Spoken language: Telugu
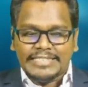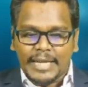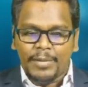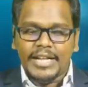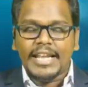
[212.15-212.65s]

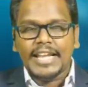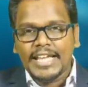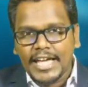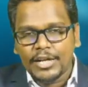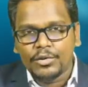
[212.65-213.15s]
సభ
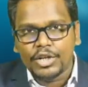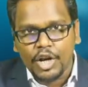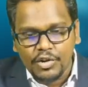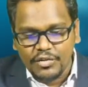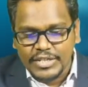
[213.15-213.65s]
నిర్ణయాలను
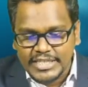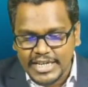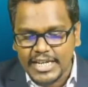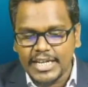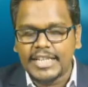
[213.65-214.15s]

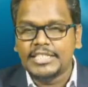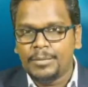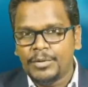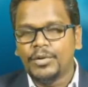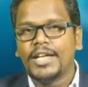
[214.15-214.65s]
గౌరవించాలి అని
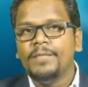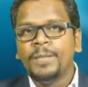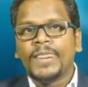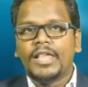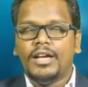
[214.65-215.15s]
చెప్పి కూడా
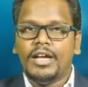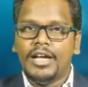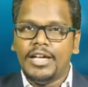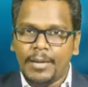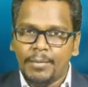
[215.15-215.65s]

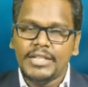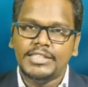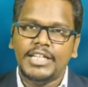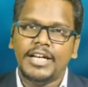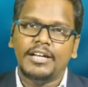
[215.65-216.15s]

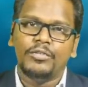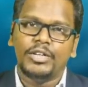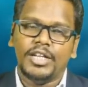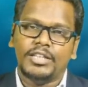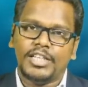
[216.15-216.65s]
ఎమ్మెల్సీగా
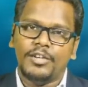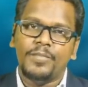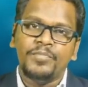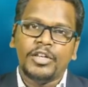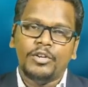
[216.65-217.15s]
ఉన్న తాను
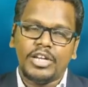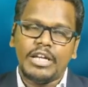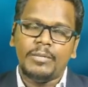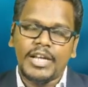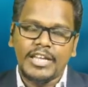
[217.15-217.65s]

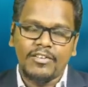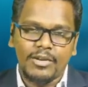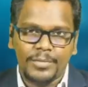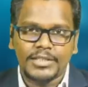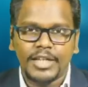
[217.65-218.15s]
డొక్కా
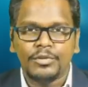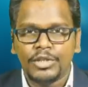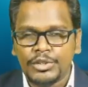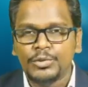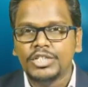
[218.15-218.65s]
మాణిక్యవరప్రసాద్
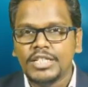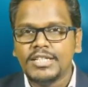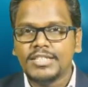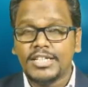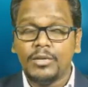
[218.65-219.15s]
కొన్ని సూచనలు
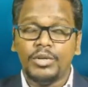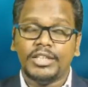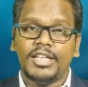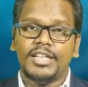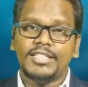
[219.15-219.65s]
చేశారు
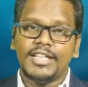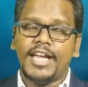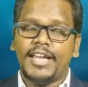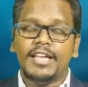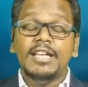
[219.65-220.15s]
మొత్తానికి నిజంగా
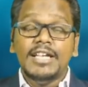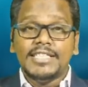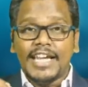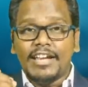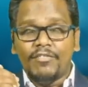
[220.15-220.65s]
ఆయన
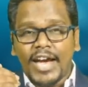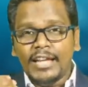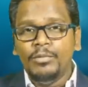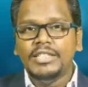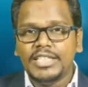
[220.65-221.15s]
చాలా
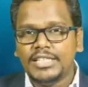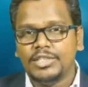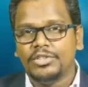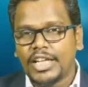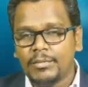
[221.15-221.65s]
వాల్యుబుల్
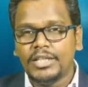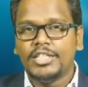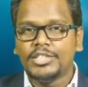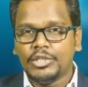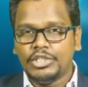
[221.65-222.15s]
థింగ్స్ తెర మీద
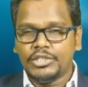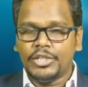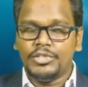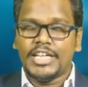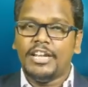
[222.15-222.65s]

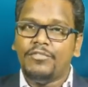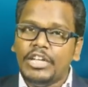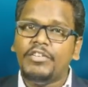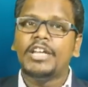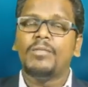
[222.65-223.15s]
తీసుకొచ్చారు చాలా
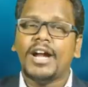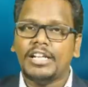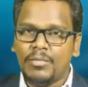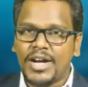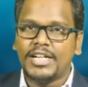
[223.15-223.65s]
విలువైన
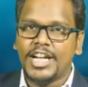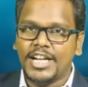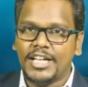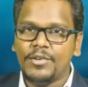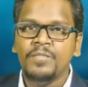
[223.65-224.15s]
మాటలు
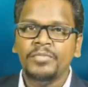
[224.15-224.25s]
మాట్లాడారు